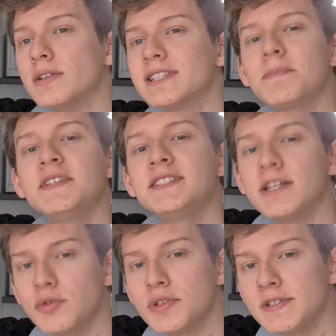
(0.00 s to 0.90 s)

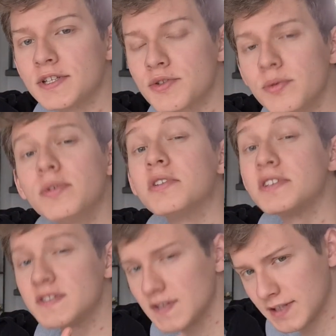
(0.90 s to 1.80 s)
simplicité d'utilisation,
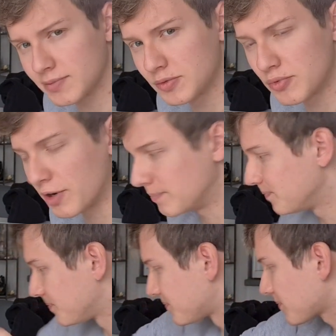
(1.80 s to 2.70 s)
c'est un bon point.
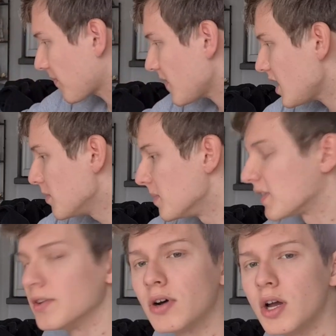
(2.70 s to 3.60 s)
Mais
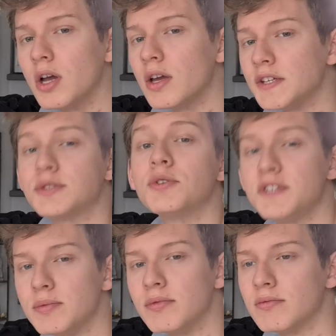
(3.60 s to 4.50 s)
maintenant, est-ce que
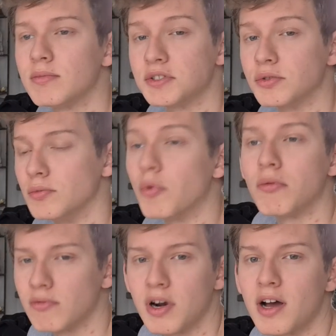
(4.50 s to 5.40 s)
c'est bon Parce que bon,
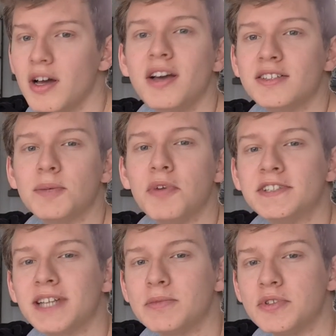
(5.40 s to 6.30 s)
voilà, ça peut
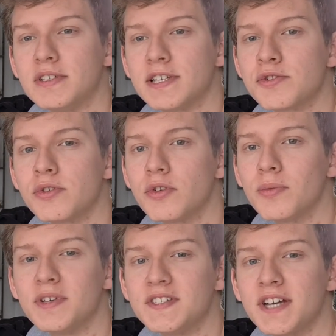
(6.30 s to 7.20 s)
être simple
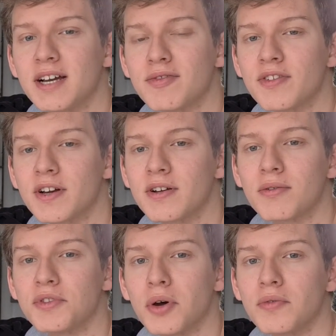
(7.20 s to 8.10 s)
d'utilisation, mais si à la fin
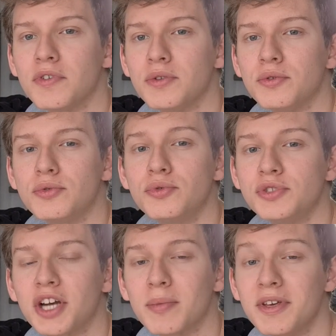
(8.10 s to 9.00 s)
on a envie de
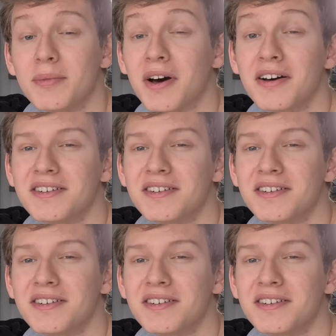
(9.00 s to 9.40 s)
tout gerber, bah